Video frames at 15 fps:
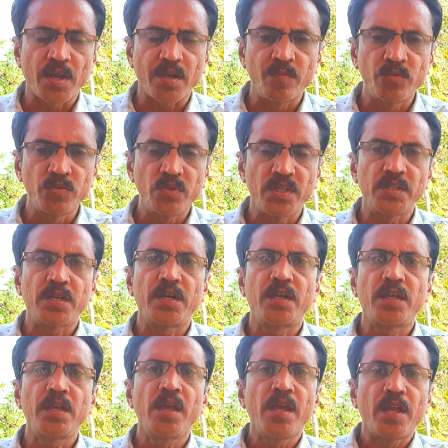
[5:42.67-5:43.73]
రాకముందు
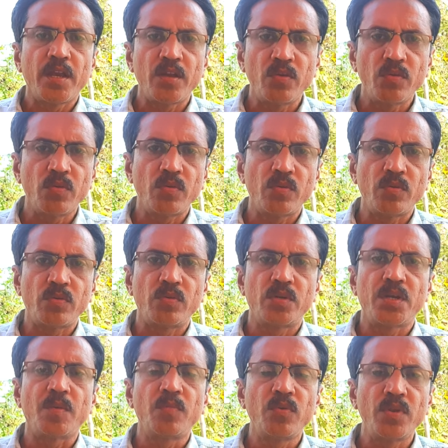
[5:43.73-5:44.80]
ఎందుకంటే ఎన్నో
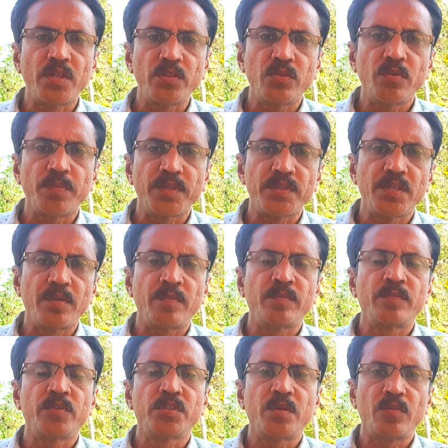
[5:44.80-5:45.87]
డబ్బులు ఎంతో పెద్ద
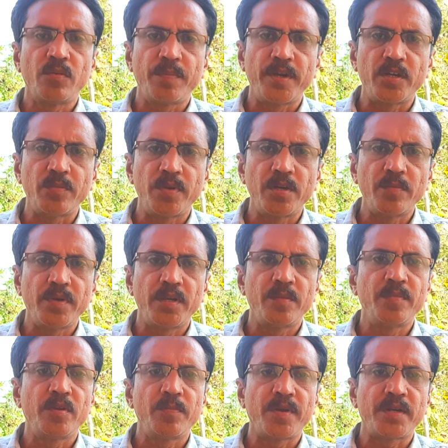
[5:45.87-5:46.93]
మొత్తంలో పెట్టుబడులు
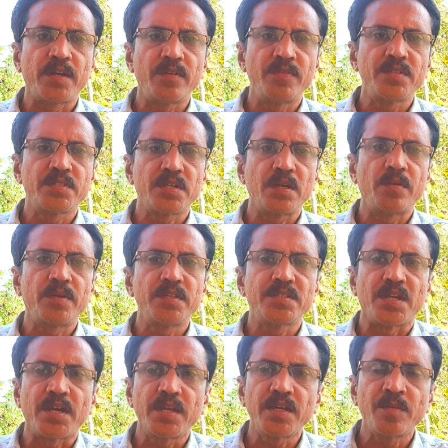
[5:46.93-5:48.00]
పెట్టి మీరు పంటలు వేస్తారు కాబట్టి
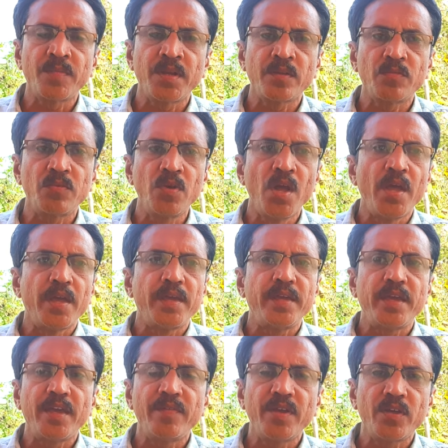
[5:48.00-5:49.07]
సడన్గా మనకు
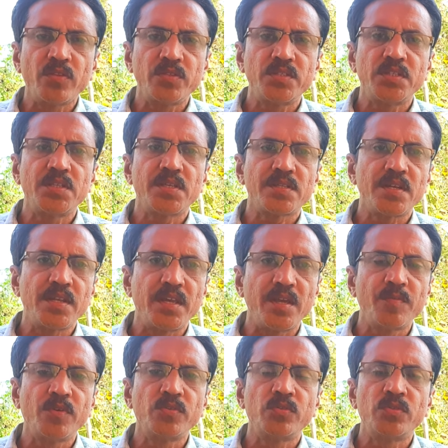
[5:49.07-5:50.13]
ఏ వ్యాధి వచ్చింది అసలు
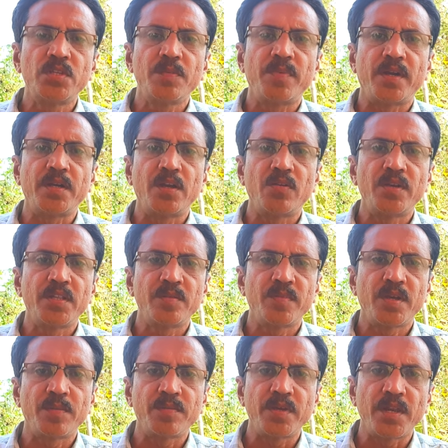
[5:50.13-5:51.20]
ఏమవుతుంది పంటలో అనేది
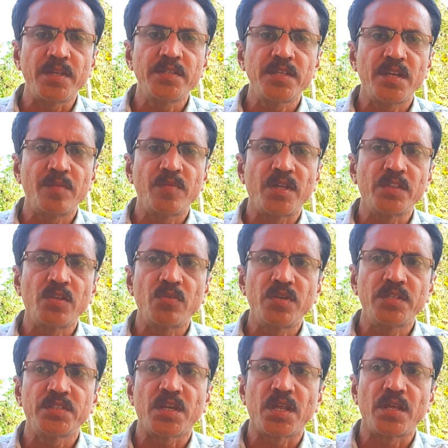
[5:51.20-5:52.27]
మనం గ్రహించలేము
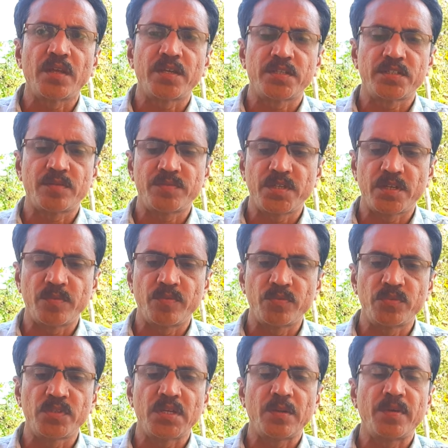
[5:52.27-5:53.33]
అంతలోనే చాలా నష్టం
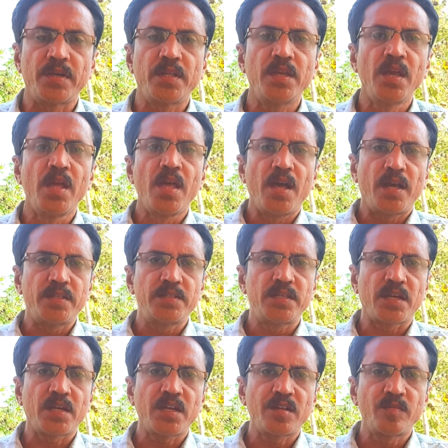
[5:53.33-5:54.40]
జరిగిపోతుంది కాబట్టి అది
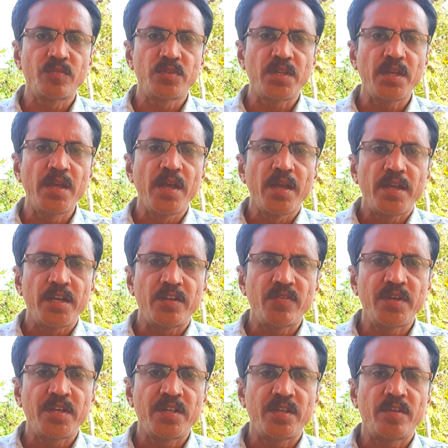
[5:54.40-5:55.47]
జరగకముందే
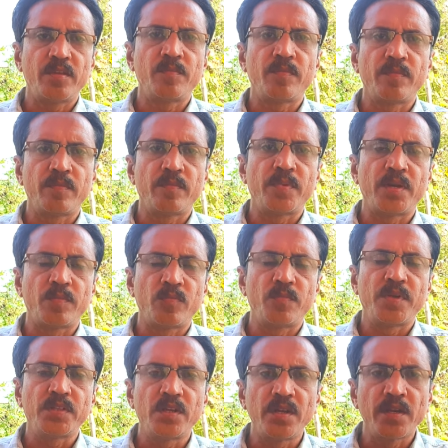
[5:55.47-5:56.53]
ఇటువంటి మనము
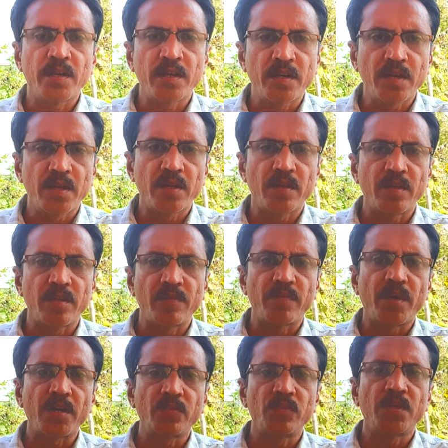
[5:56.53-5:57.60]
మందులను కనుక
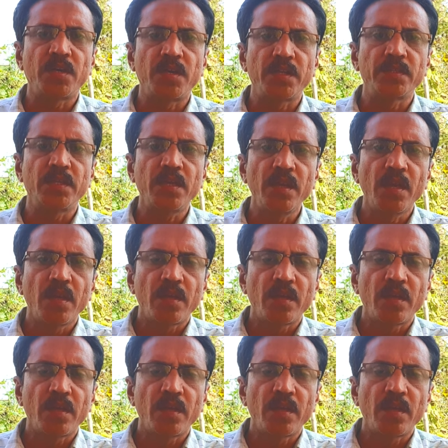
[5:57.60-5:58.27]
వాడుకున్నట్లయితే